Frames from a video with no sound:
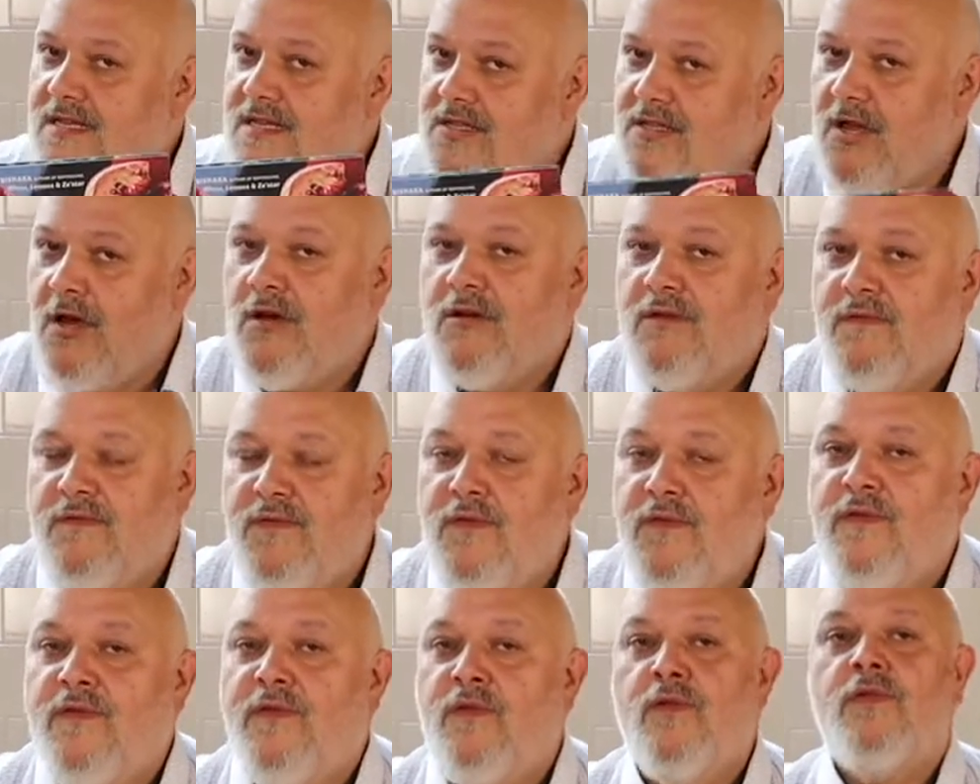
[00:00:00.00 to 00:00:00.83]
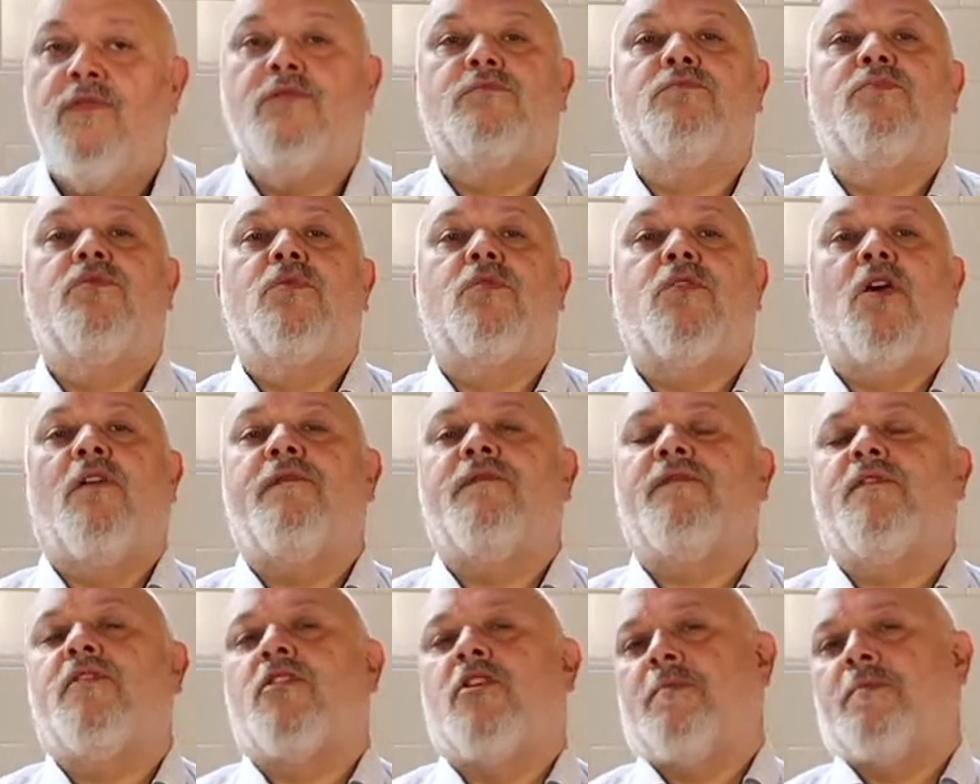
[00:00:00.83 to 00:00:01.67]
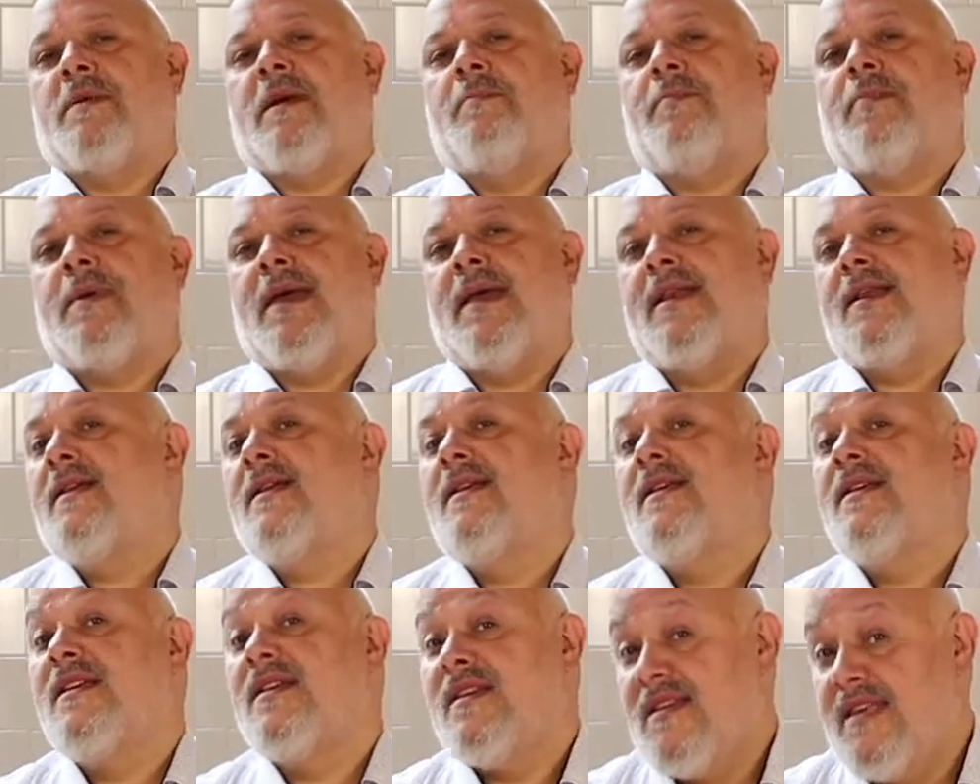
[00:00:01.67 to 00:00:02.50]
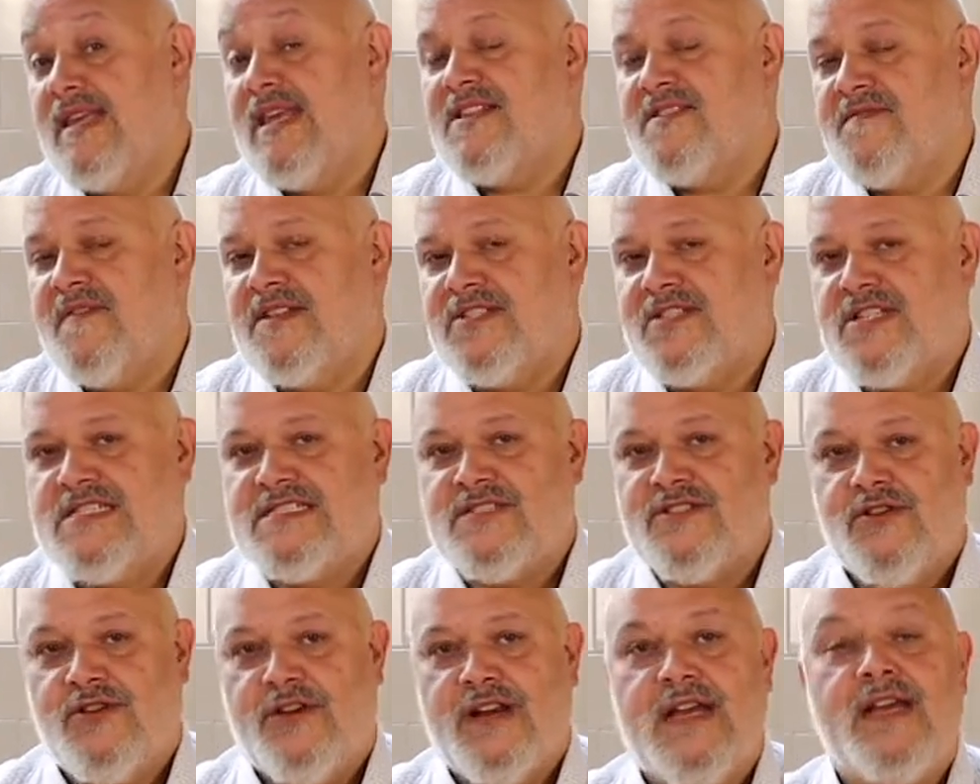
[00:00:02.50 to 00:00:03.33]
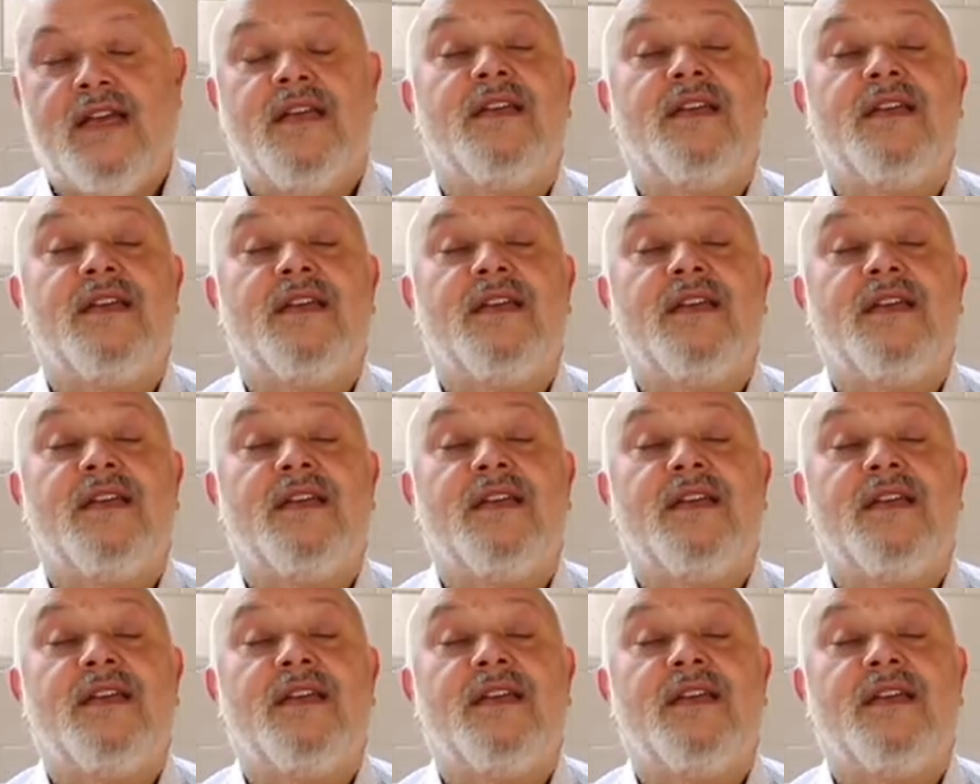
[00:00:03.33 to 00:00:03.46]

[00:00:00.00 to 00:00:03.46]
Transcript: to www.bukow.pl jest wasza strona.